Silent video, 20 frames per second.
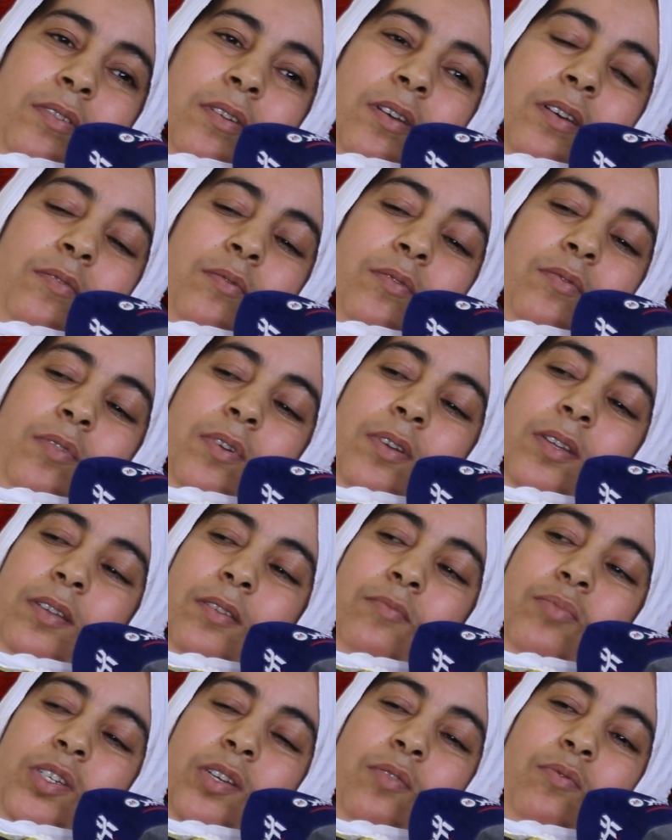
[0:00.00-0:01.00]
عقبت
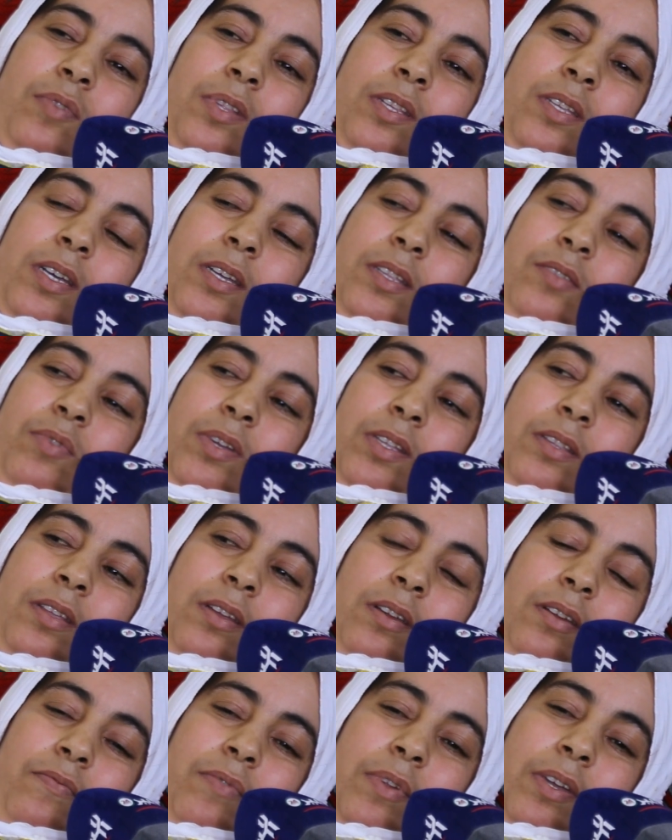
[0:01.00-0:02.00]
واحد مشى ولدي عند واحد
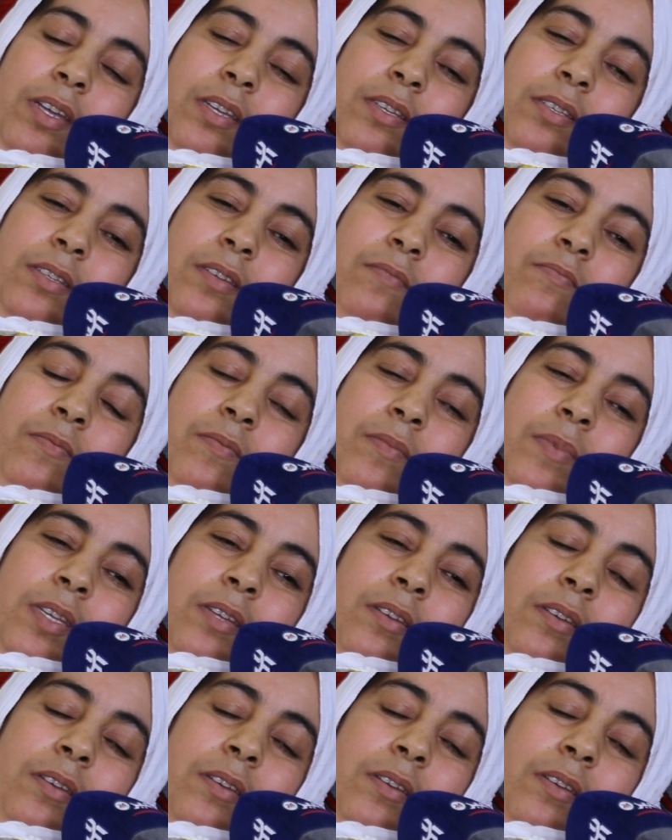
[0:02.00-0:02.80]
الدري في القيسم